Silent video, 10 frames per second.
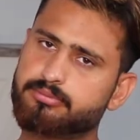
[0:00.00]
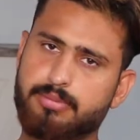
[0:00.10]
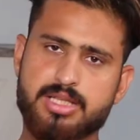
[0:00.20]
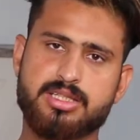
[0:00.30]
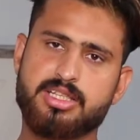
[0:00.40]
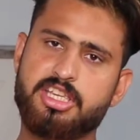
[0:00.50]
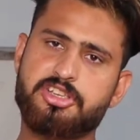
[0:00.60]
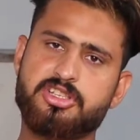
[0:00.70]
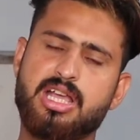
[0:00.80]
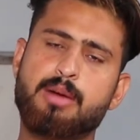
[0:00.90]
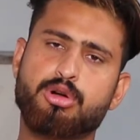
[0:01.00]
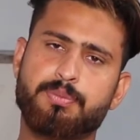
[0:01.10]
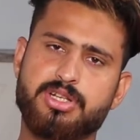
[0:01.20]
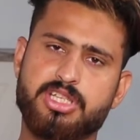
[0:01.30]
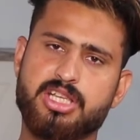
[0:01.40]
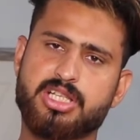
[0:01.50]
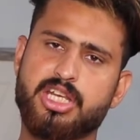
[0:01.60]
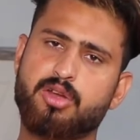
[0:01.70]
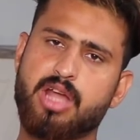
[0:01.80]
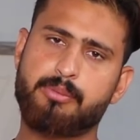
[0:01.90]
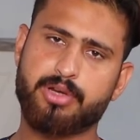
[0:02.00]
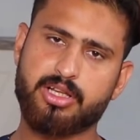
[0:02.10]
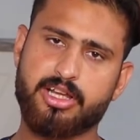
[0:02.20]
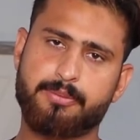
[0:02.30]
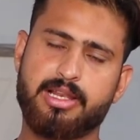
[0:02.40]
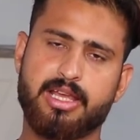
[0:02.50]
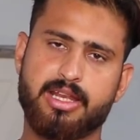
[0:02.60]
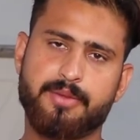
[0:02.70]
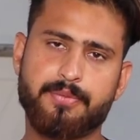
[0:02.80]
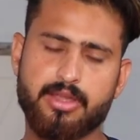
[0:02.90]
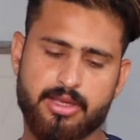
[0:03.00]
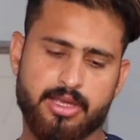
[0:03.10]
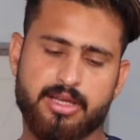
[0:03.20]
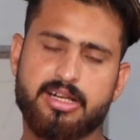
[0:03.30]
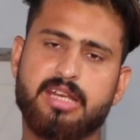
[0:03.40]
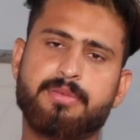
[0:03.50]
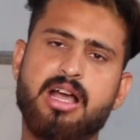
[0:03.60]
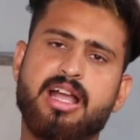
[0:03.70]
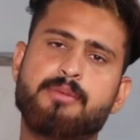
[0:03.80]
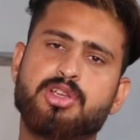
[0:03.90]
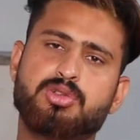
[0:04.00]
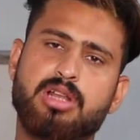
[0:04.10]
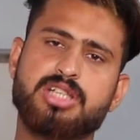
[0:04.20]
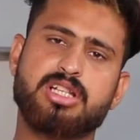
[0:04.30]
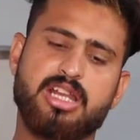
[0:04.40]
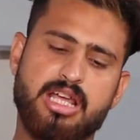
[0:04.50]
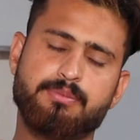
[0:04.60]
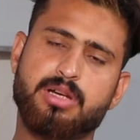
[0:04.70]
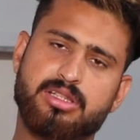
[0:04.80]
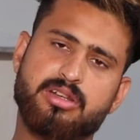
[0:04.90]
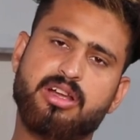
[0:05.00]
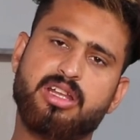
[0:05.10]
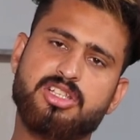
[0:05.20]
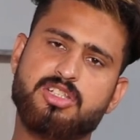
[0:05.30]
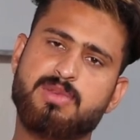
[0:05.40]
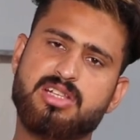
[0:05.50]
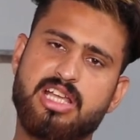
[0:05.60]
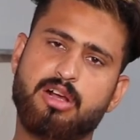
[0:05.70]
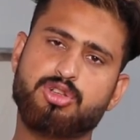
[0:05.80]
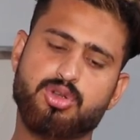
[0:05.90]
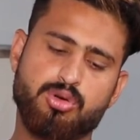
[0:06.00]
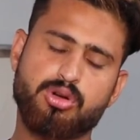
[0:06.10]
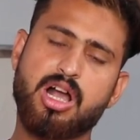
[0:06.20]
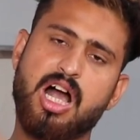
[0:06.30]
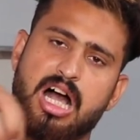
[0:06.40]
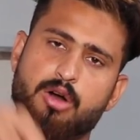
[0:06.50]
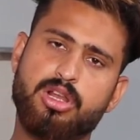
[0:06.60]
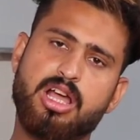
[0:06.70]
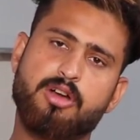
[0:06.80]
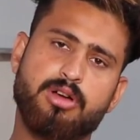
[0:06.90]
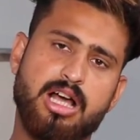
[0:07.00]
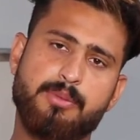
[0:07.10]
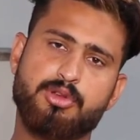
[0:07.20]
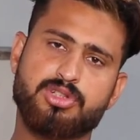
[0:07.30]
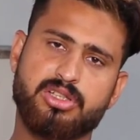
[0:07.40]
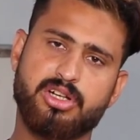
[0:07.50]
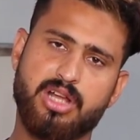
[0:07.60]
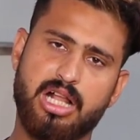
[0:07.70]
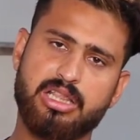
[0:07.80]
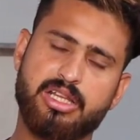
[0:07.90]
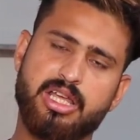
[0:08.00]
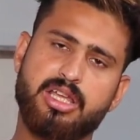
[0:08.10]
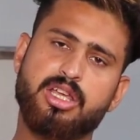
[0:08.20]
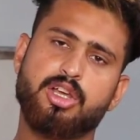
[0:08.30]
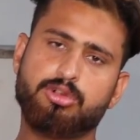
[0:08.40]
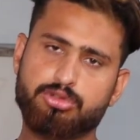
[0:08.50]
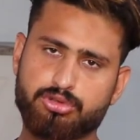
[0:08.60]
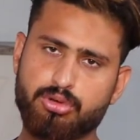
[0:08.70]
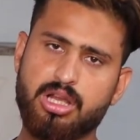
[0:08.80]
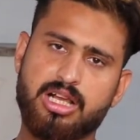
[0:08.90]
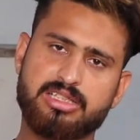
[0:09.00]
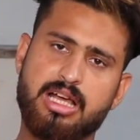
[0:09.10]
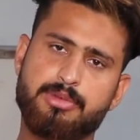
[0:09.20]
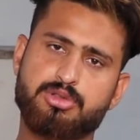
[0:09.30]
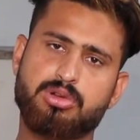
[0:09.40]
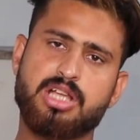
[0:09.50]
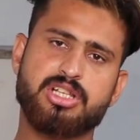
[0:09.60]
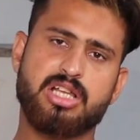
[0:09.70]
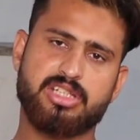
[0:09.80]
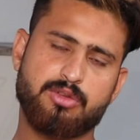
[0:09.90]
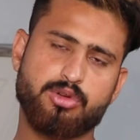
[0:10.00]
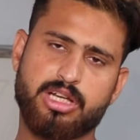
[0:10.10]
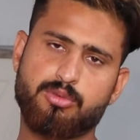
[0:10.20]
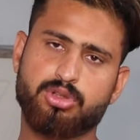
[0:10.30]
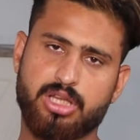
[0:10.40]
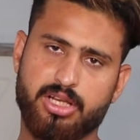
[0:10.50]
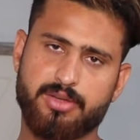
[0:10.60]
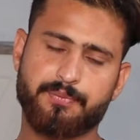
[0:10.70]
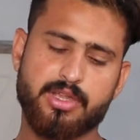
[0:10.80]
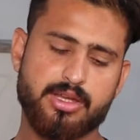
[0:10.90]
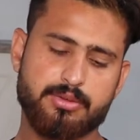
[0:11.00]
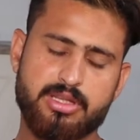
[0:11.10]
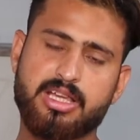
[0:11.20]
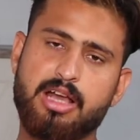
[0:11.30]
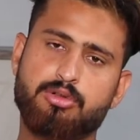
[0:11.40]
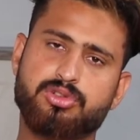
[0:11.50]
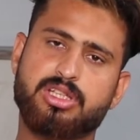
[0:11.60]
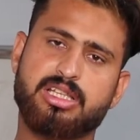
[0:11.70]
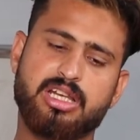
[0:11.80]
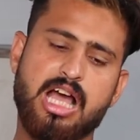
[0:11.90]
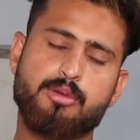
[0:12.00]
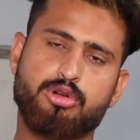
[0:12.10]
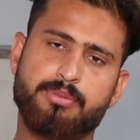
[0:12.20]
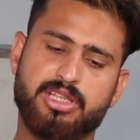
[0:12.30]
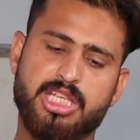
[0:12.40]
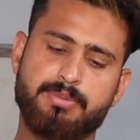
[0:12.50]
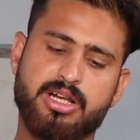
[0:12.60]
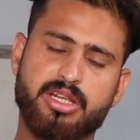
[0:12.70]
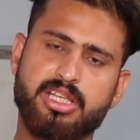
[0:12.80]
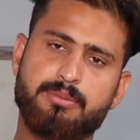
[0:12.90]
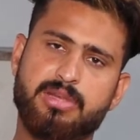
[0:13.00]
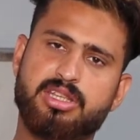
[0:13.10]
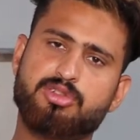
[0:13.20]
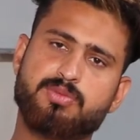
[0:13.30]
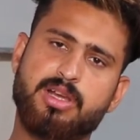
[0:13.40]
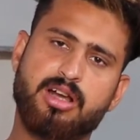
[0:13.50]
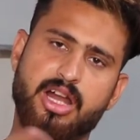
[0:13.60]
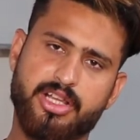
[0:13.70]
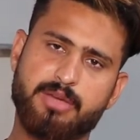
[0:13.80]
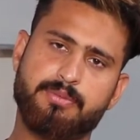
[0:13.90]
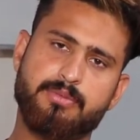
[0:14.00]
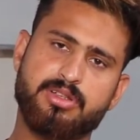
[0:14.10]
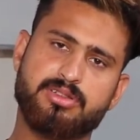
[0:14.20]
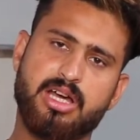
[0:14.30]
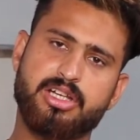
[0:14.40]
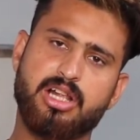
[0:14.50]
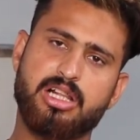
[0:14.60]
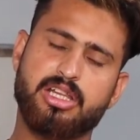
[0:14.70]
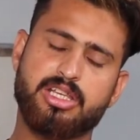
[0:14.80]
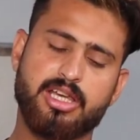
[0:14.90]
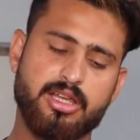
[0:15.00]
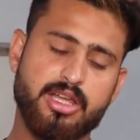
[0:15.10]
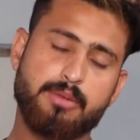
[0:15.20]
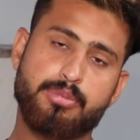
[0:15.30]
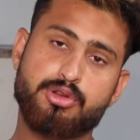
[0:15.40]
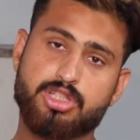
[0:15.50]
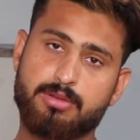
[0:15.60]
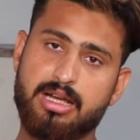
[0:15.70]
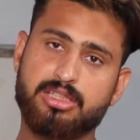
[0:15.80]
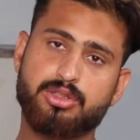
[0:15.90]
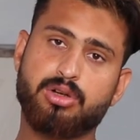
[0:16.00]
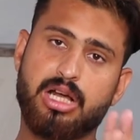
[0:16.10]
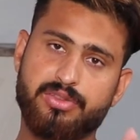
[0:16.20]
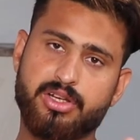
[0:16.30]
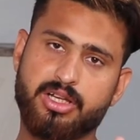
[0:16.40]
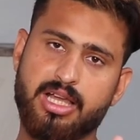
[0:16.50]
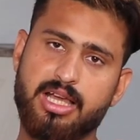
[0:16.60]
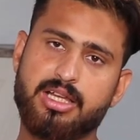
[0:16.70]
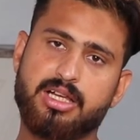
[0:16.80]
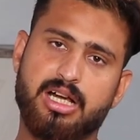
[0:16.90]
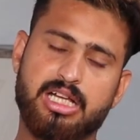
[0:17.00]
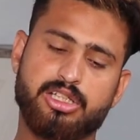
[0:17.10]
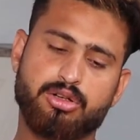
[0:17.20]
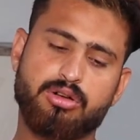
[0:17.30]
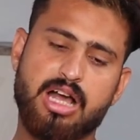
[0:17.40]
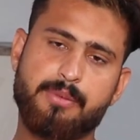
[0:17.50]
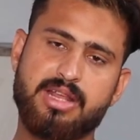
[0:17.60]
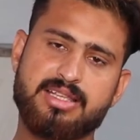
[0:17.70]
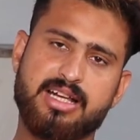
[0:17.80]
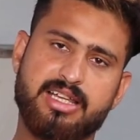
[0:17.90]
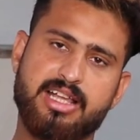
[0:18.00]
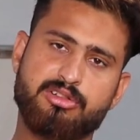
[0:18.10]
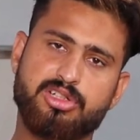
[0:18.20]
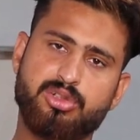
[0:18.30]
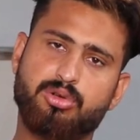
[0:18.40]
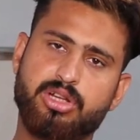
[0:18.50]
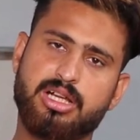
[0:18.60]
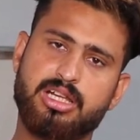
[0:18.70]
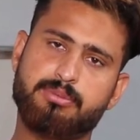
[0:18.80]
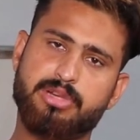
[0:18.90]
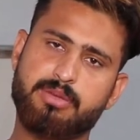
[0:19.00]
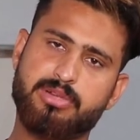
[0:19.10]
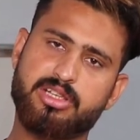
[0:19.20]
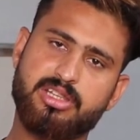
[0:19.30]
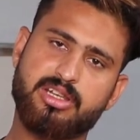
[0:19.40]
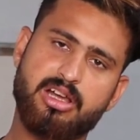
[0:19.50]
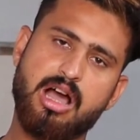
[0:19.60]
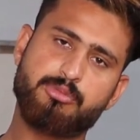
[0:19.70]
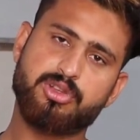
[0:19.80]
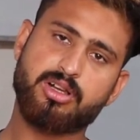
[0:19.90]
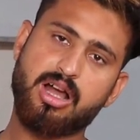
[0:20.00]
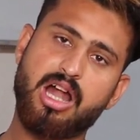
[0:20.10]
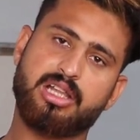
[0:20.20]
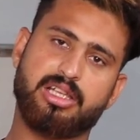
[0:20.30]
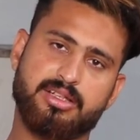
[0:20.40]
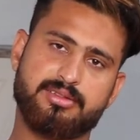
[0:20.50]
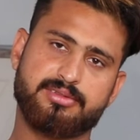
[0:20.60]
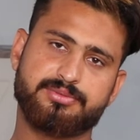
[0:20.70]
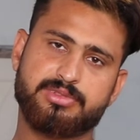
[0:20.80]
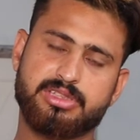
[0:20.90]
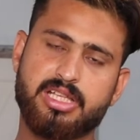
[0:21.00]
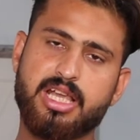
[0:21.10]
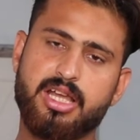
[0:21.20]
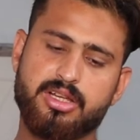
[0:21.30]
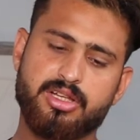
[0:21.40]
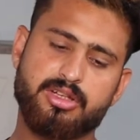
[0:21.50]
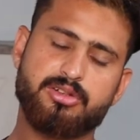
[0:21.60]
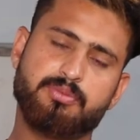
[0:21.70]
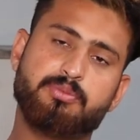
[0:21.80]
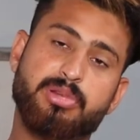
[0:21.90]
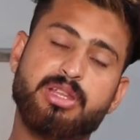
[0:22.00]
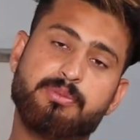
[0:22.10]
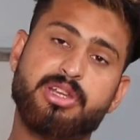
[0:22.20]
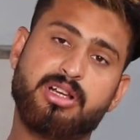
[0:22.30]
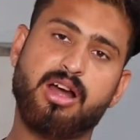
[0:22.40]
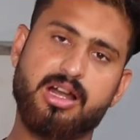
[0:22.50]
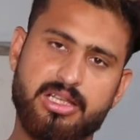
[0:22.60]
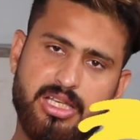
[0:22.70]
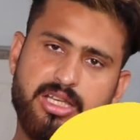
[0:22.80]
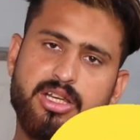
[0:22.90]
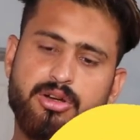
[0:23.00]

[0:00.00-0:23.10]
बस ये चीज़ें आपको परचेज करनी है और आपने घर पे ले आना है घर पे आके आपने चूल्हा जलाना है बर्तन रखना है जिसमें ये सारा कुछ होगा ऑयल आपने उसके अंदर डाल देना है उसको हल्का सा आपने चूल्हा जला देना है वो गर्म होता रहे ठीक है उसी के अंदर आपको मेथी पकड़नी है मेथी उसमें काट के सारी डाल देनी है फिर उसके बाद जो अदरक है अदरक को आपने ऐसा करना है कि उसके टोटे कर लें ब्रीक ब्रीक से ना आपसे काट लें ठीक है ब्रीक ब्रीक काट लें